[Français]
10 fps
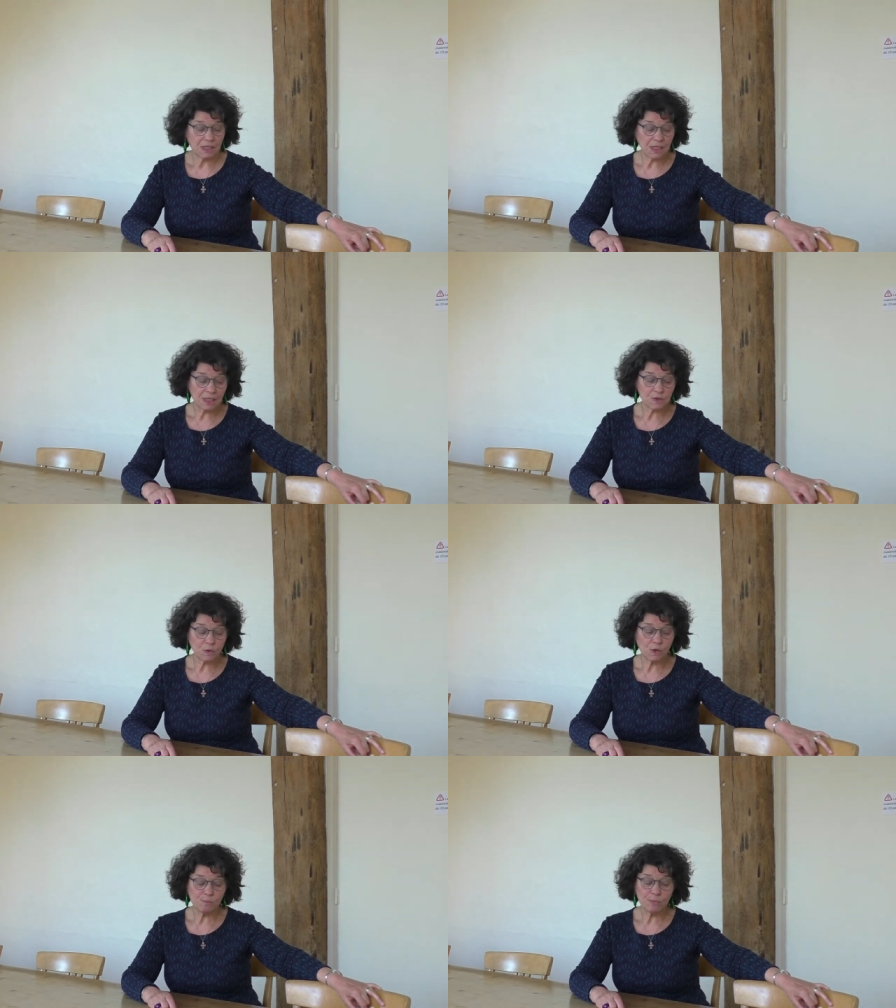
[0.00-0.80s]
15
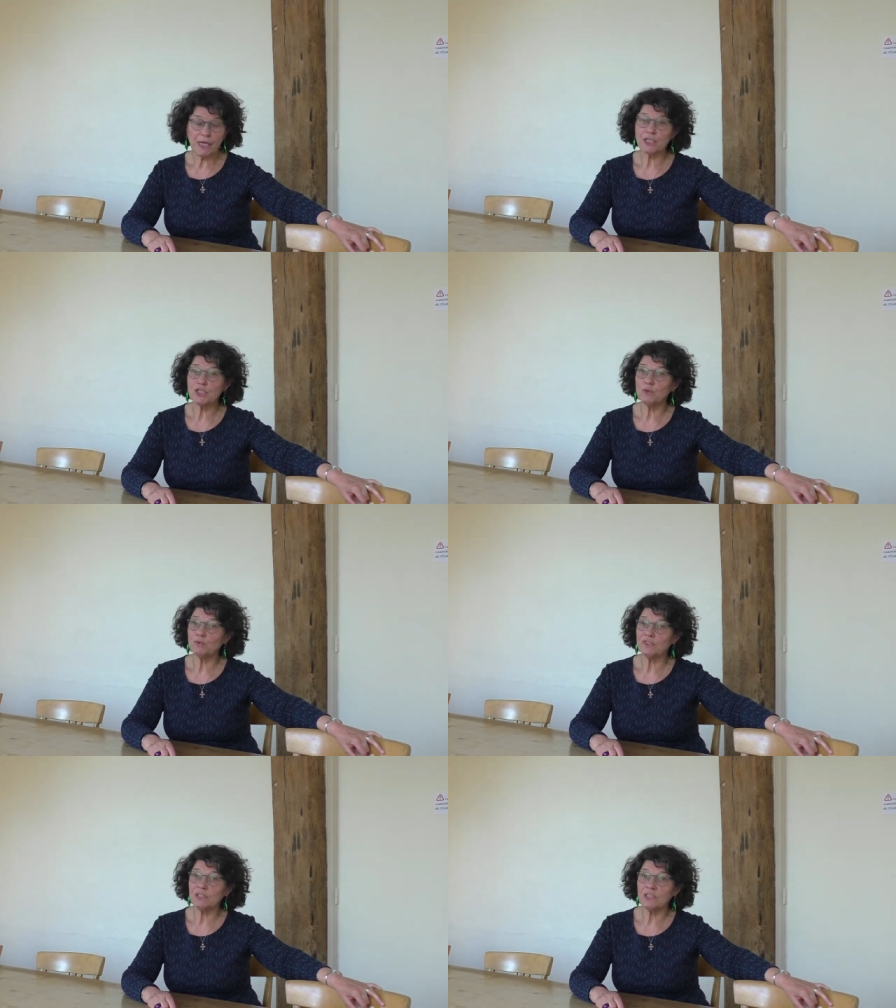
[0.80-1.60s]
hommes âgés de
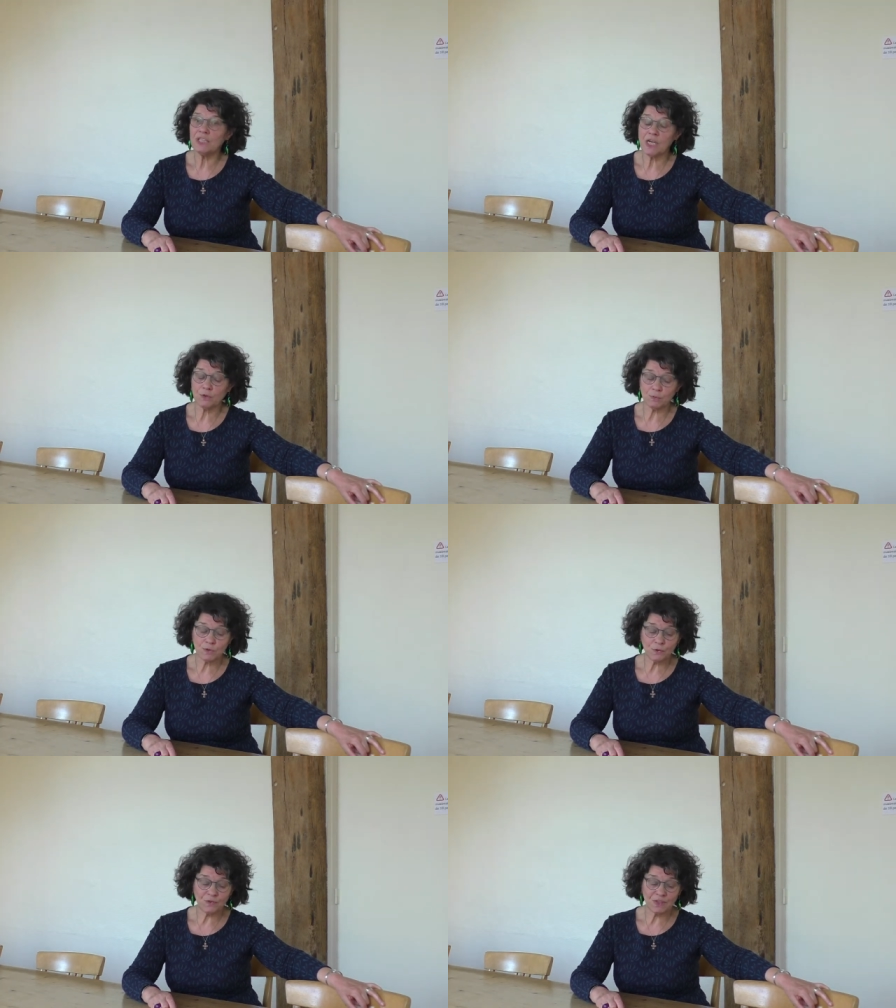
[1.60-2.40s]
21 à
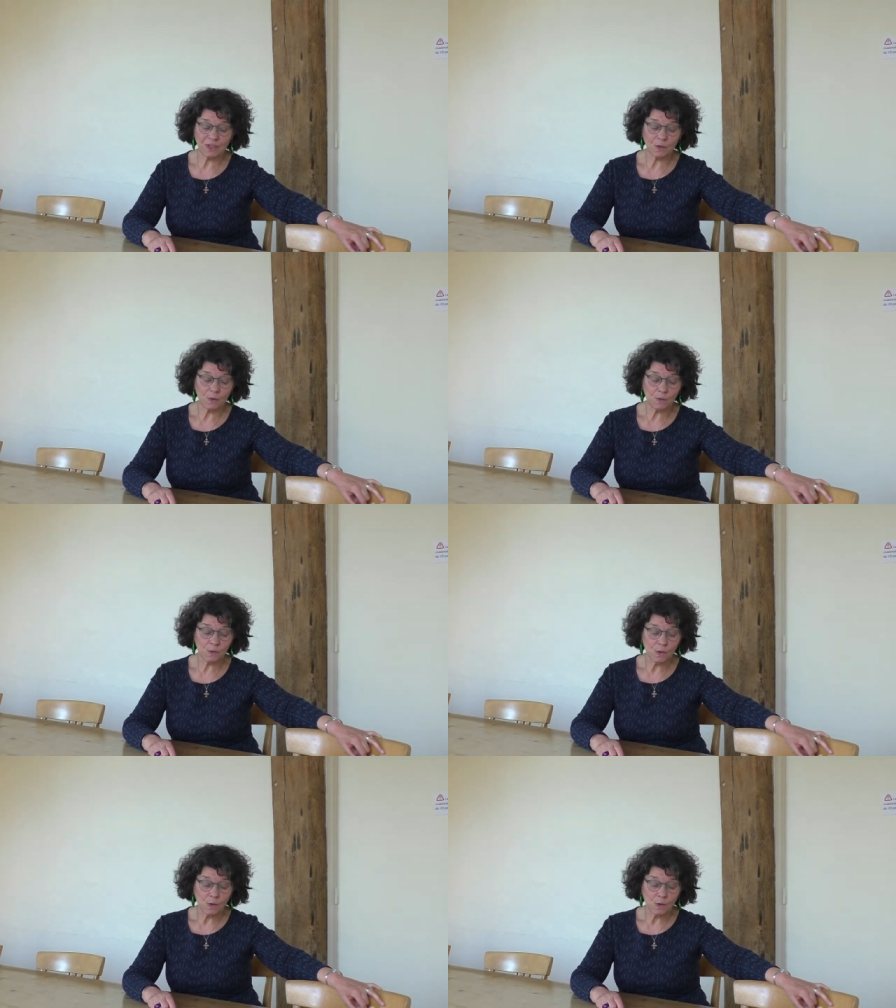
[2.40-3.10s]
65 ans,